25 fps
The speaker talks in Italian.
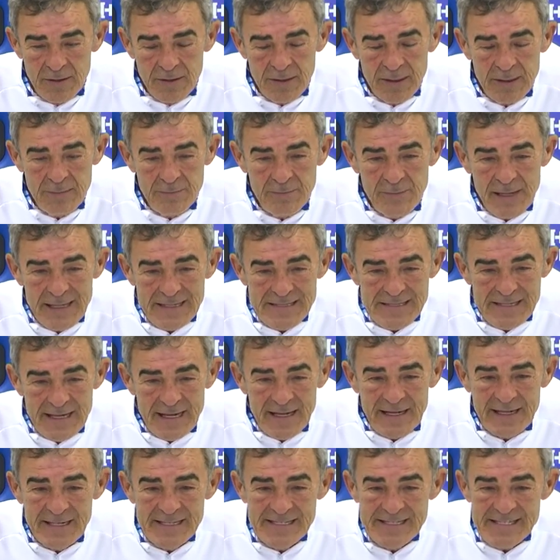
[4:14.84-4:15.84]
in base
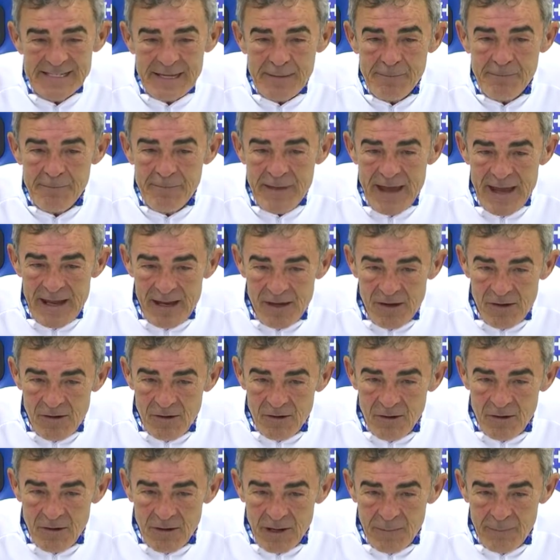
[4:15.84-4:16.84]
a chi sta
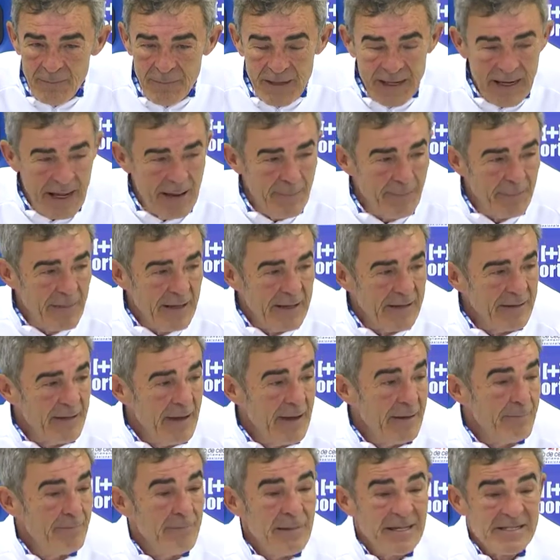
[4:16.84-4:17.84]
meglio, a pari,
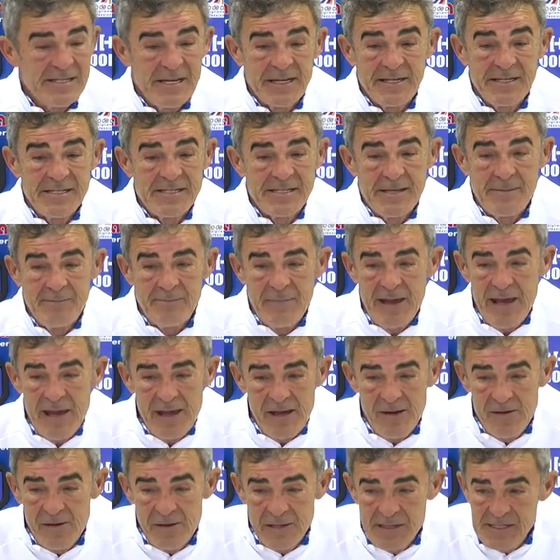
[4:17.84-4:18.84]
eh, in base a chi sta
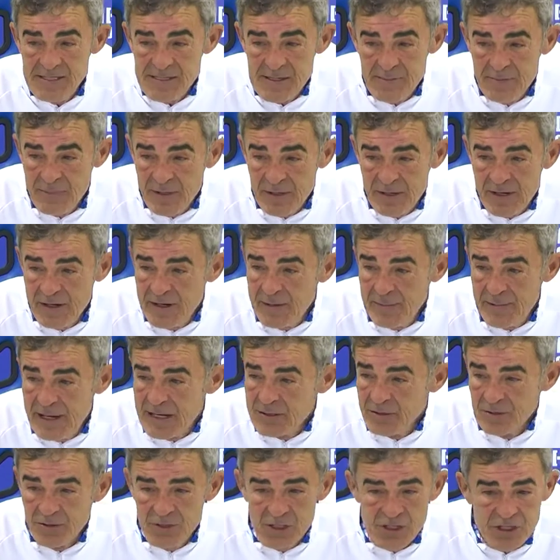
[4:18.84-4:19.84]
meglio, ad esempio nel
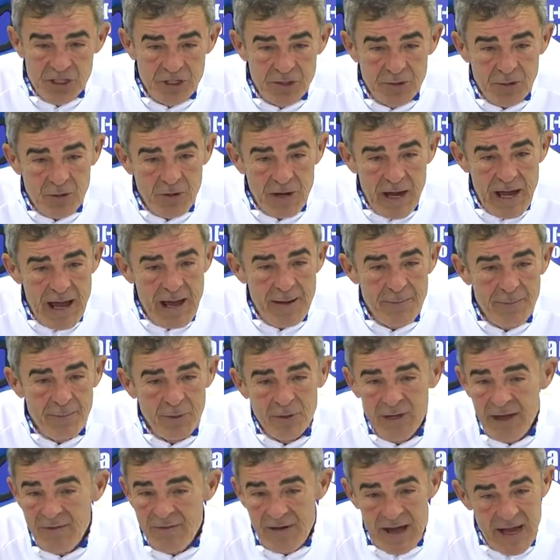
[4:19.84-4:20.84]
reparto di
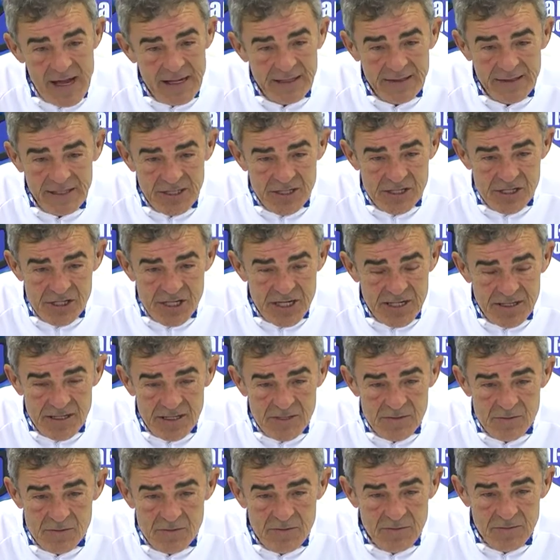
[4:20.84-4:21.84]
centrocampo, davanti,
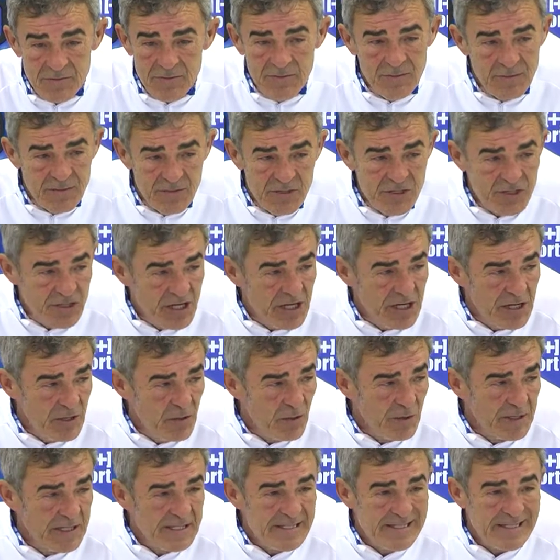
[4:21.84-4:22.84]
eccetera,
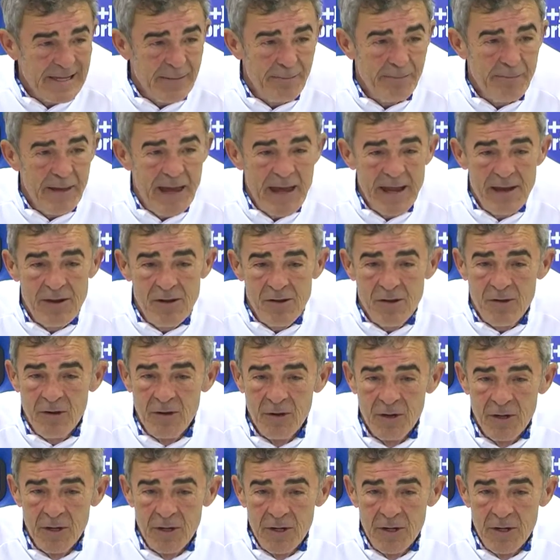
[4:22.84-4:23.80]
sceglierò chi sta meglio,